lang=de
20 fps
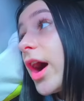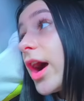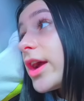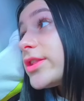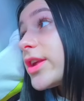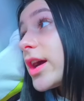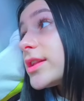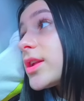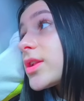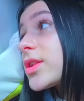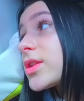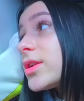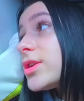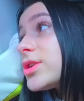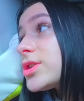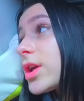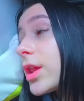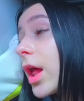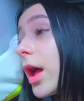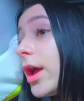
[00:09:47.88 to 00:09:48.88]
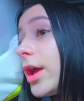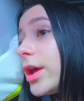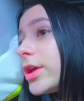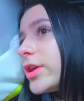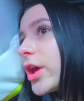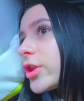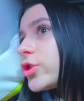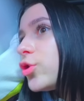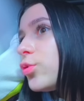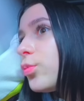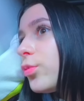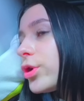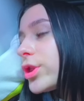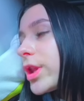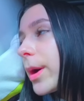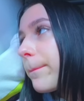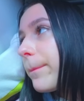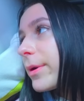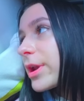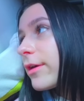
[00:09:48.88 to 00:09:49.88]
Diana, hab ich. Komm,
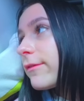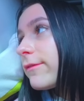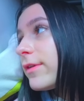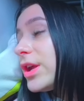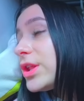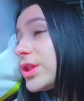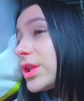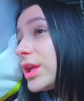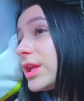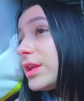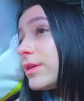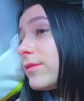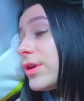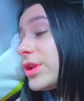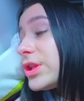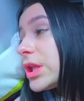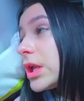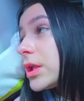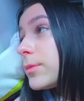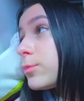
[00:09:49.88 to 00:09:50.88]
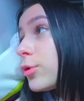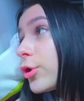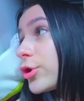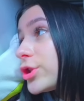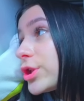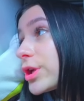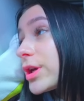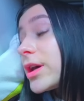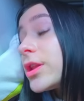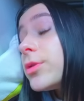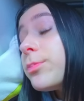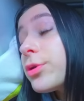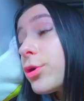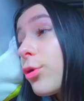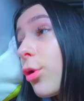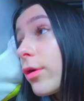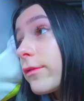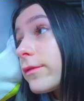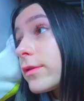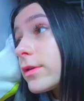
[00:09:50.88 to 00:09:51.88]
lass uns rausgehen und Blondies Augenbraue wegwischen.